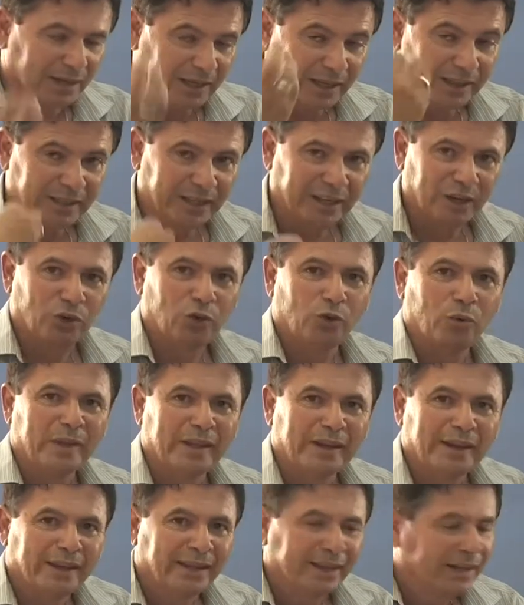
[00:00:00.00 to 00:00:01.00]
el dinero nos
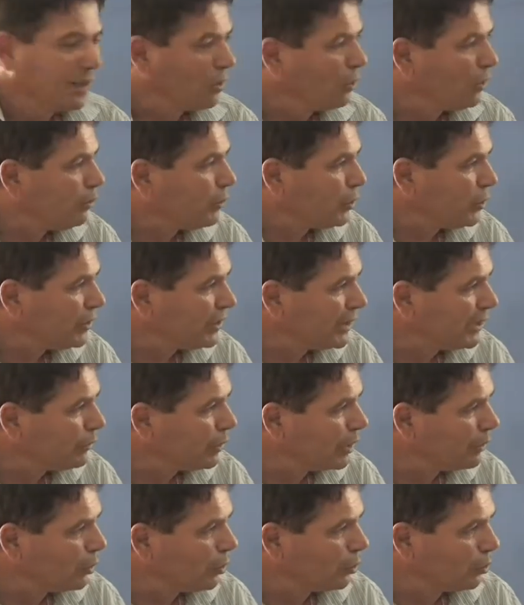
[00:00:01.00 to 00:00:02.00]
viene, hoy por hoy
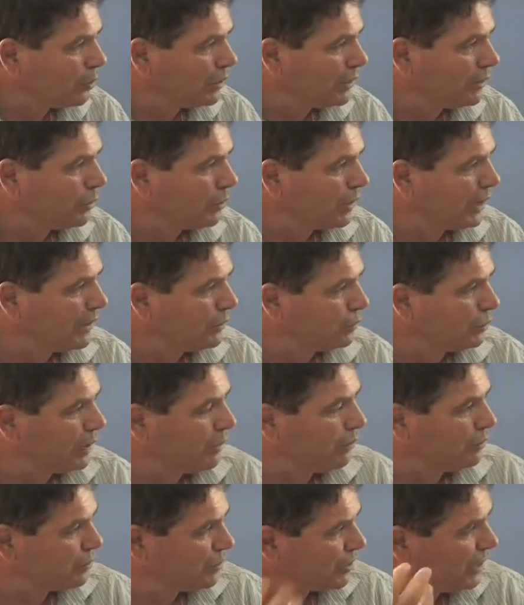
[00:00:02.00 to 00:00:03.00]
tenemos el monocultivo que es el
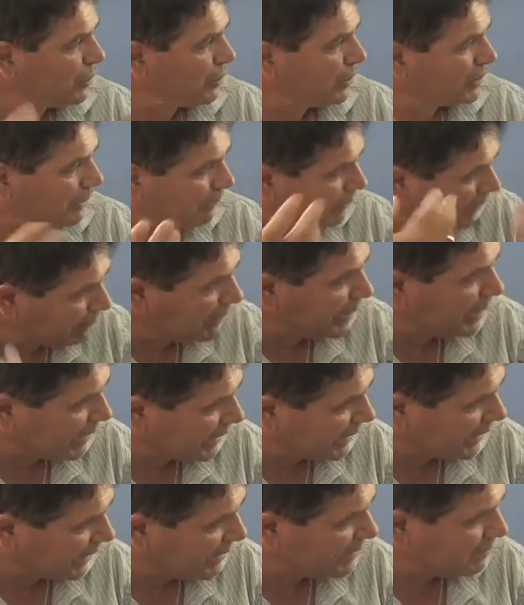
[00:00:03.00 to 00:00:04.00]
turismo. Si ellos también
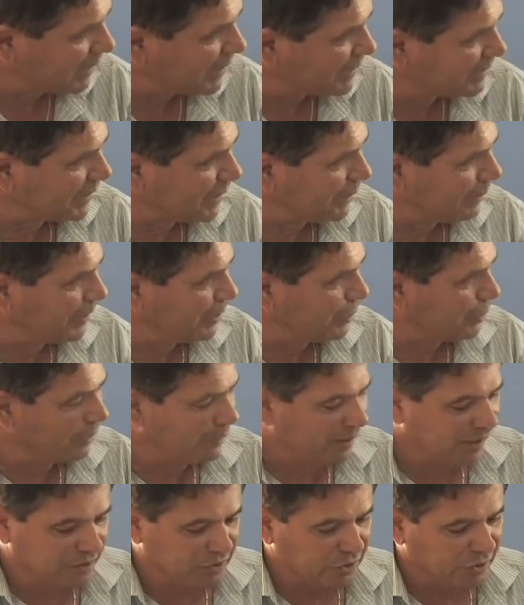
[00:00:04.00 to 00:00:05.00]
vienen aquí, van a seguir viniendo de
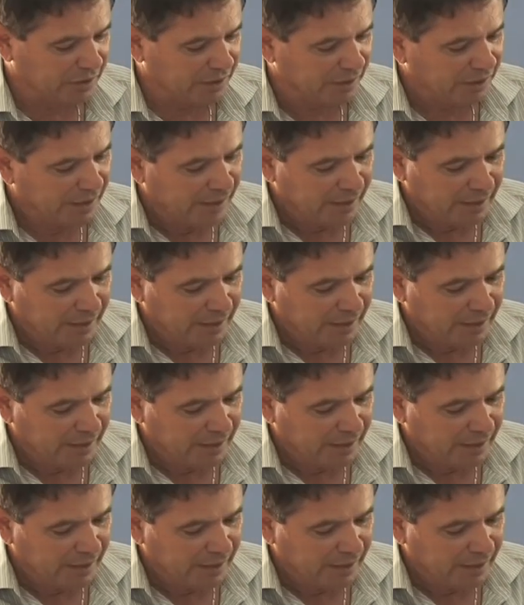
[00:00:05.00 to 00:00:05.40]
vacaciones.